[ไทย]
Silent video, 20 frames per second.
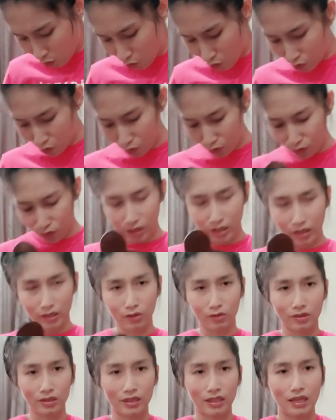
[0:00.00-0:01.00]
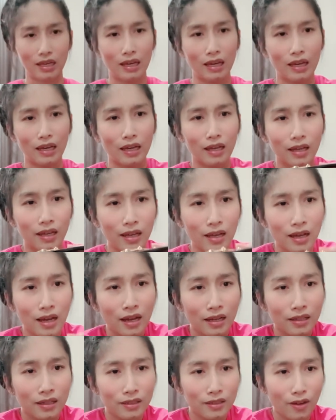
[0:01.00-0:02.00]
คนดูสิ
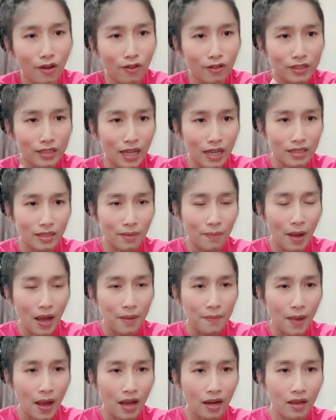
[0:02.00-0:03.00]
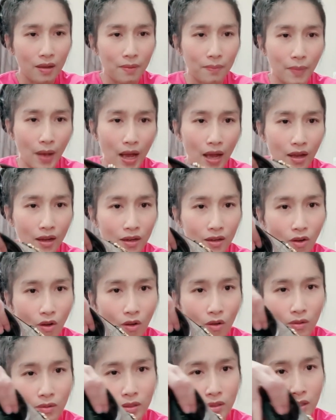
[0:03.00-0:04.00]
คือน้องใส่สบายมากเลยเห็นปะน้อ
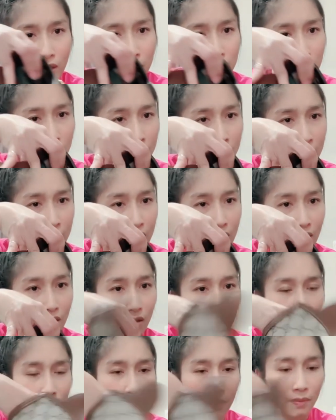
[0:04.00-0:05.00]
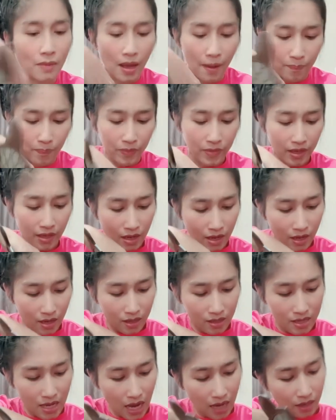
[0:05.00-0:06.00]
งคือมีพื้นที่เหลือสำหรับ
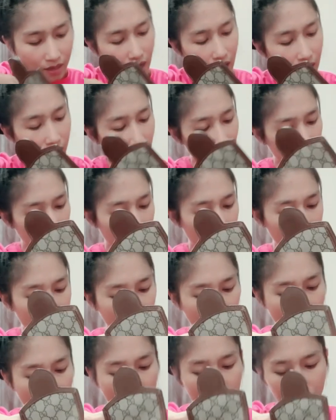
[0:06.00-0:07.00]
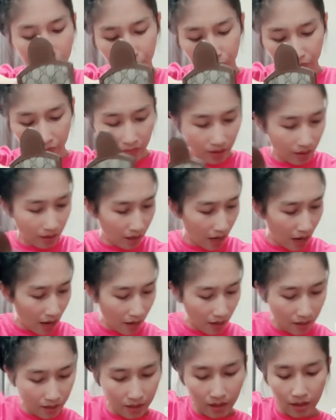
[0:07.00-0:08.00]
ยัดเอาอะไรได้อีกอะอ่ะ
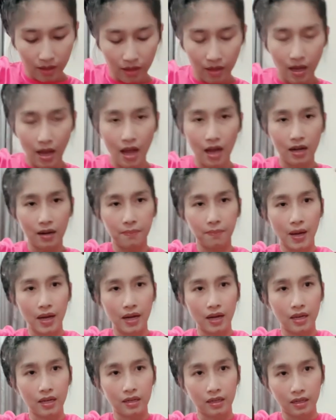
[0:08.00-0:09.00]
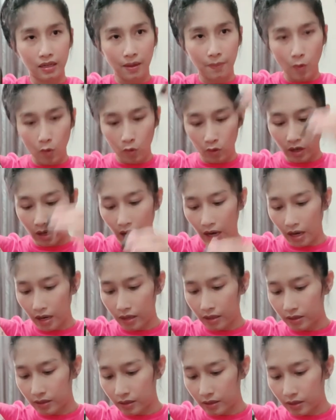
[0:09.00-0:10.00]
อาลิฟมันให้อีกกระปุกหนึ่งอะ
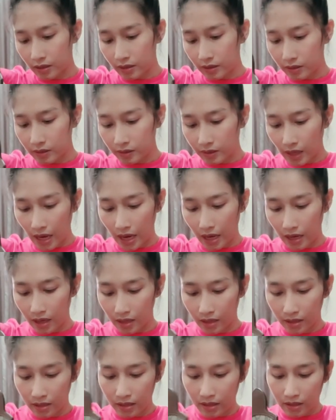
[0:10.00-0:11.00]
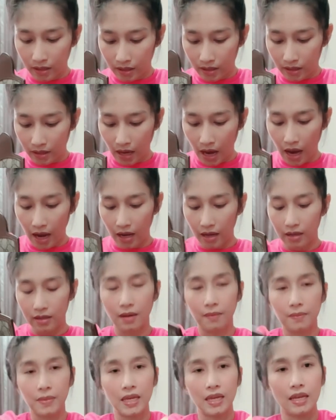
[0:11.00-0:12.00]
อ่ะอ่ะ
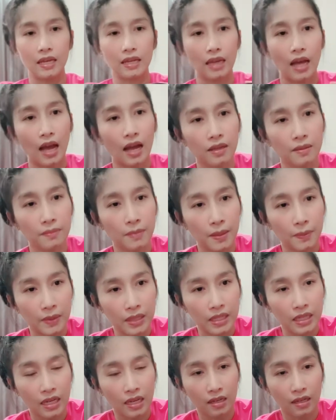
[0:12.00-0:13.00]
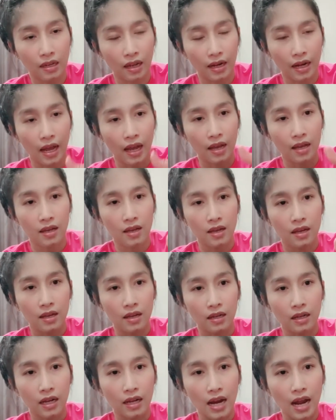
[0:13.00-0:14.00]
ยังมีอีกนะยังมีพื้นที่เหลือนะ
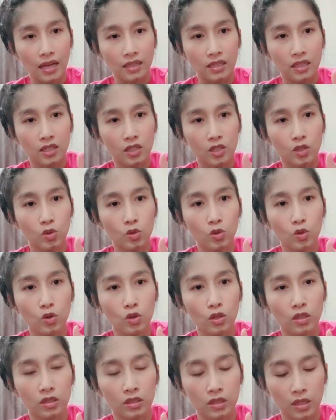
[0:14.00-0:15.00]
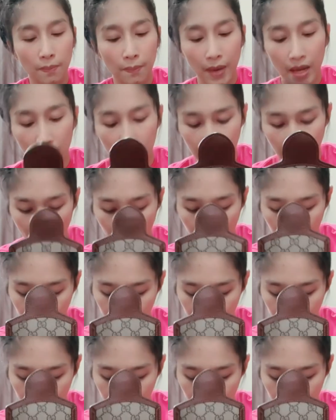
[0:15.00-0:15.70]
กระดาษเช็ดชู่หรือจะเป็นแบบ